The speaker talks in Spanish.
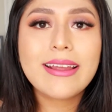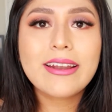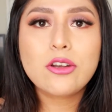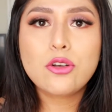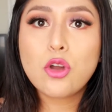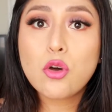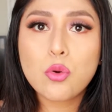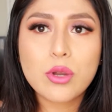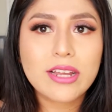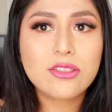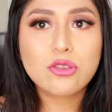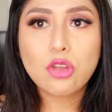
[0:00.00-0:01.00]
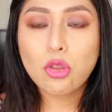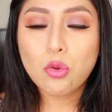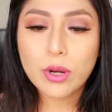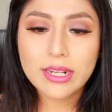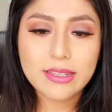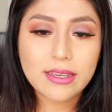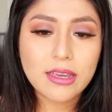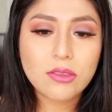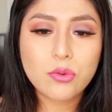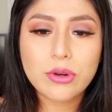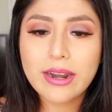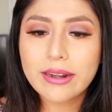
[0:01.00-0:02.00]
No dura todo el día,
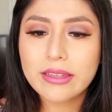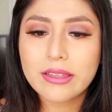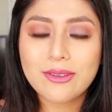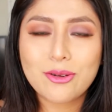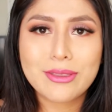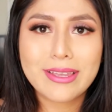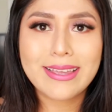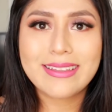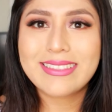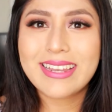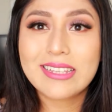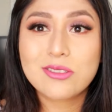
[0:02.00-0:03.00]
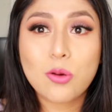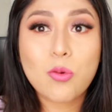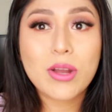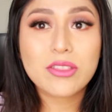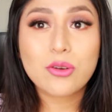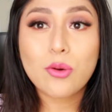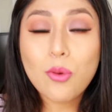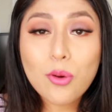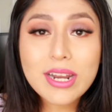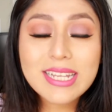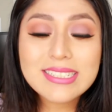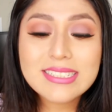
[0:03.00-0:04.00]
dura alrededor de 3 o 4
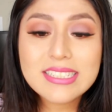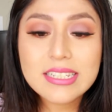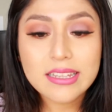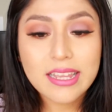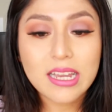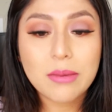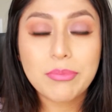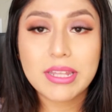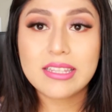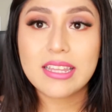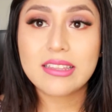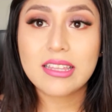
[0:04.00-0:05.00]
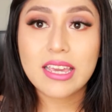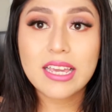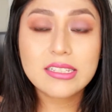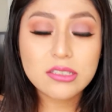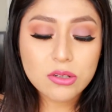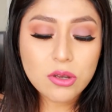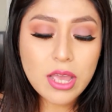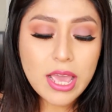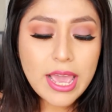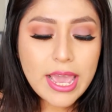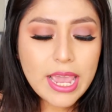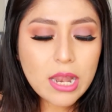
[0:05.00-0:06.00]
horas, así que tengan pendiente de esto.
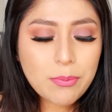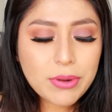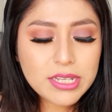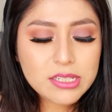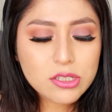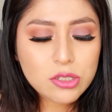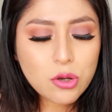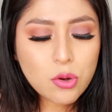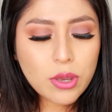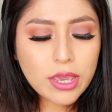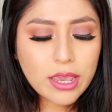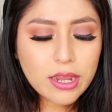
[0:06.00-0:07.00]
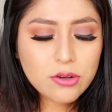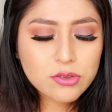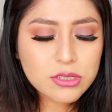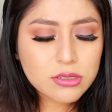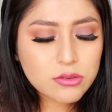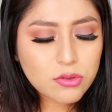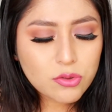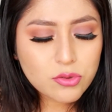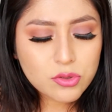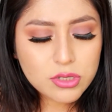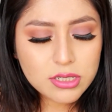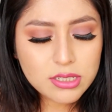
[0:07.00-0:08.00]
El precio, eh, no,
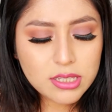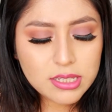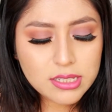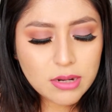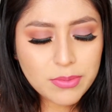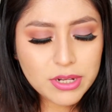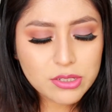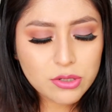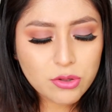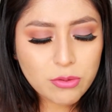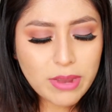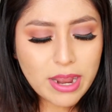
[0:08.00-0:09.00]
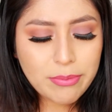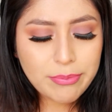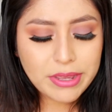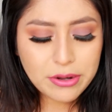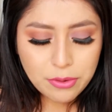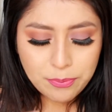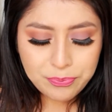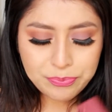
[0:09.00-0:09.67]
no sé si dice el precio normal, pero